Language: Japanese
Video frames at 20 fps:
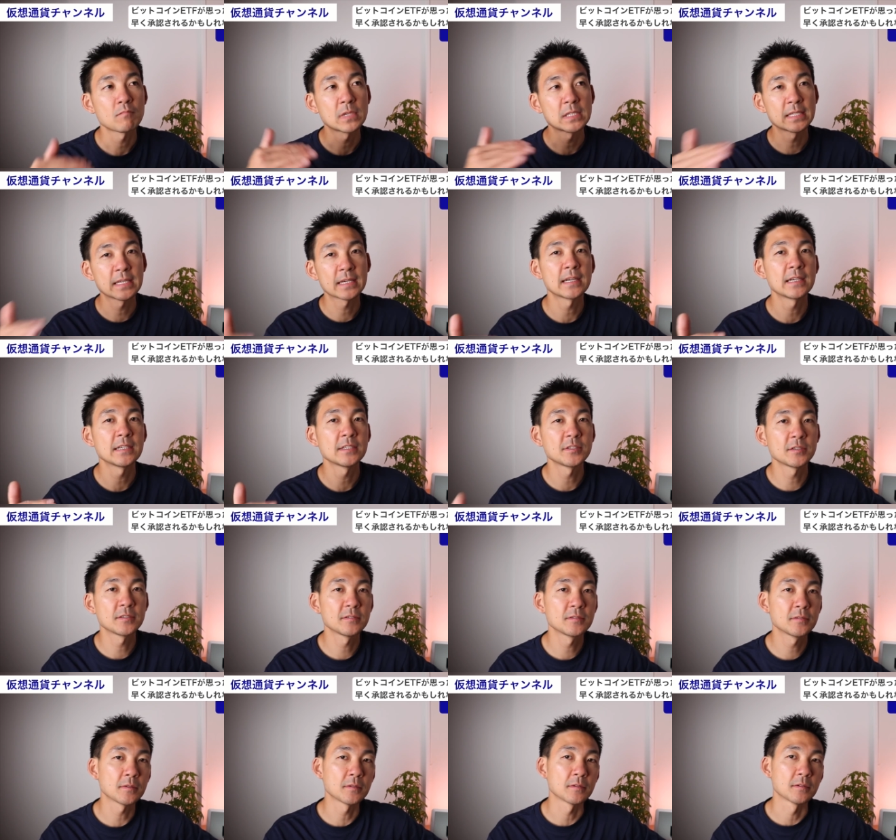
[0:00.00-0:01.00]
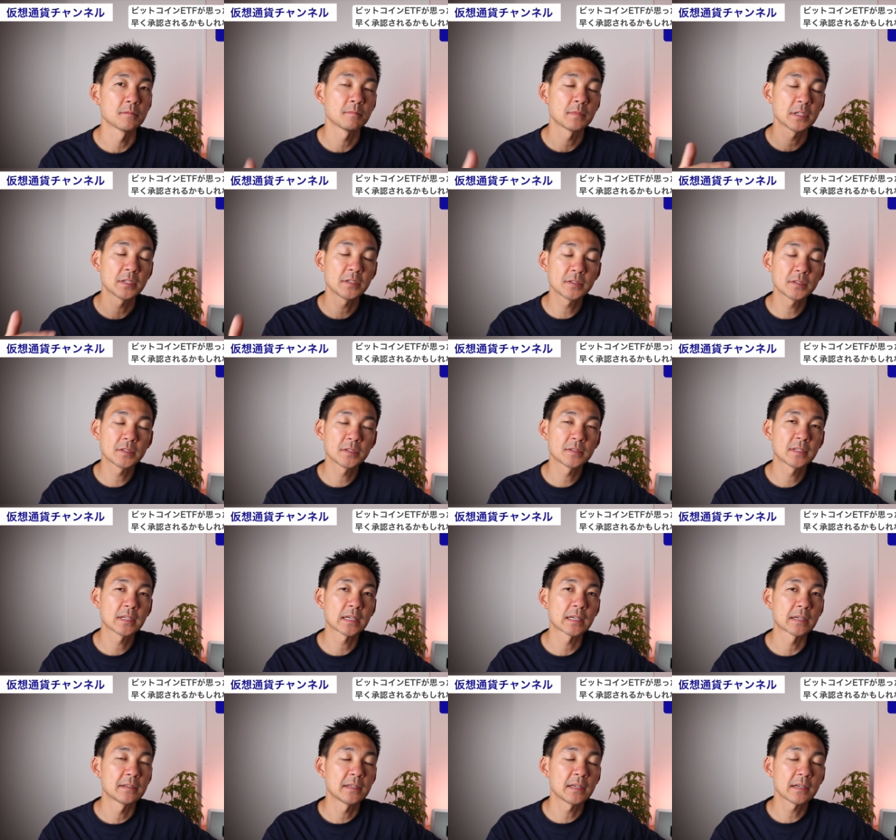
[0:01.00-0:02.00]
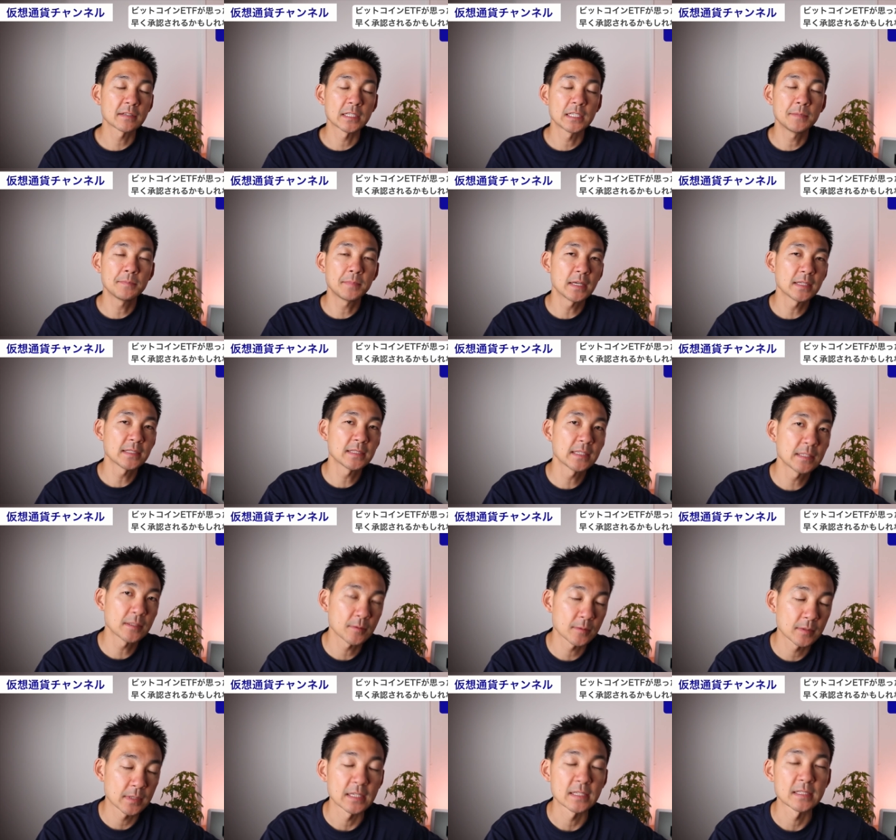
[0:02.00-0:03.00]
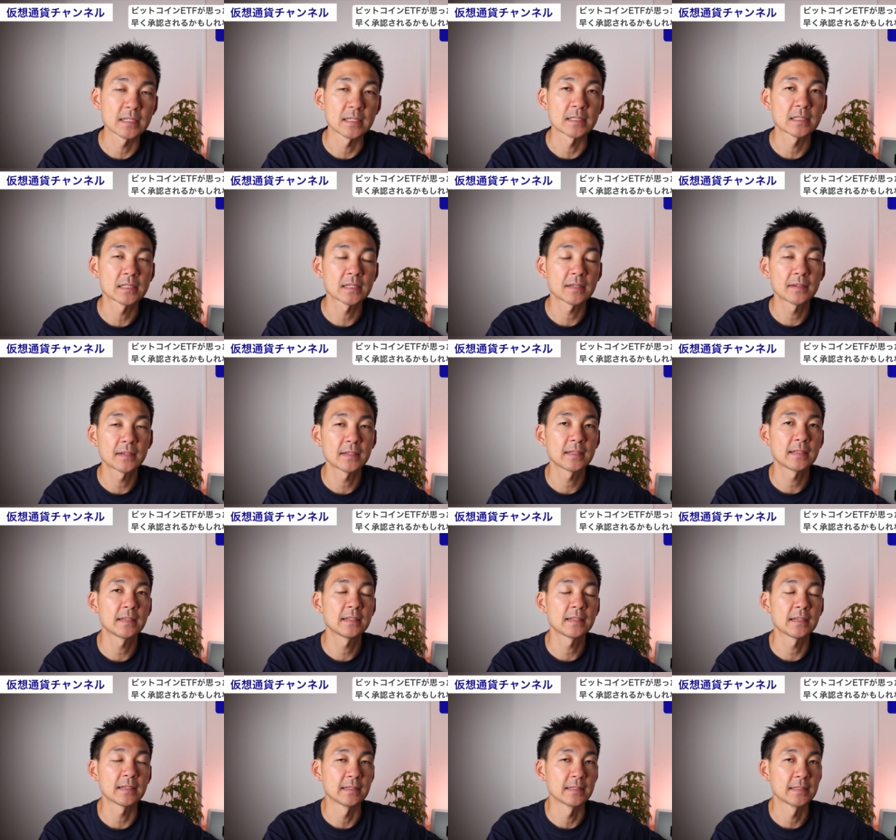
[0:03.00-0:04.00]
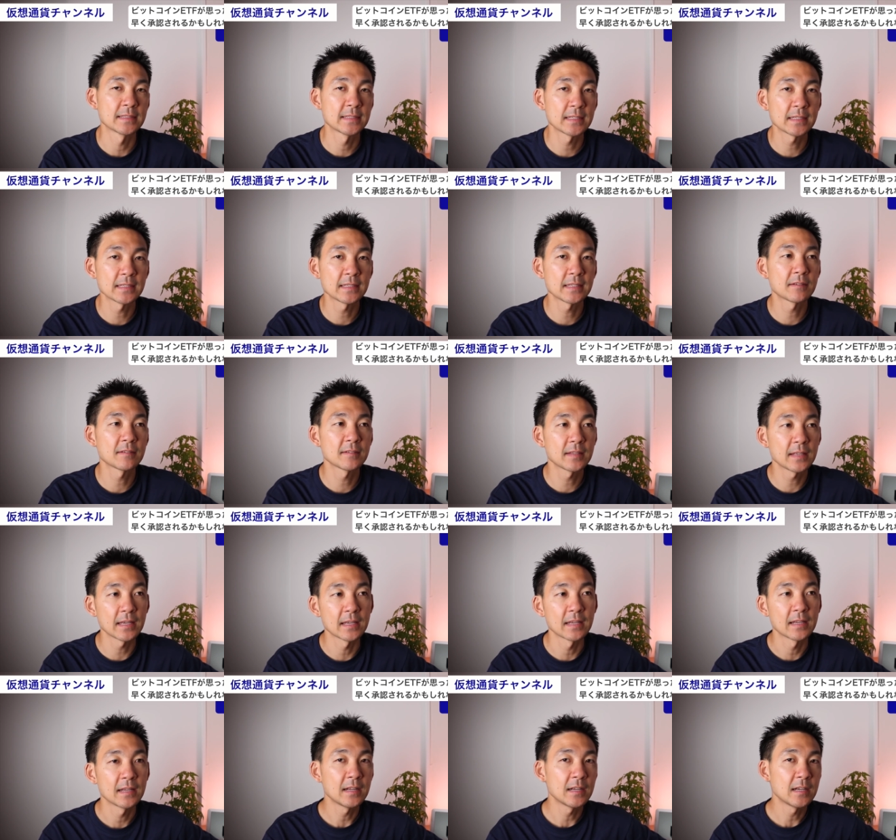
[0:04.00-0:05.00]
世界中の流通の中の約 2% ぐらいしか使われてないんですね。なので、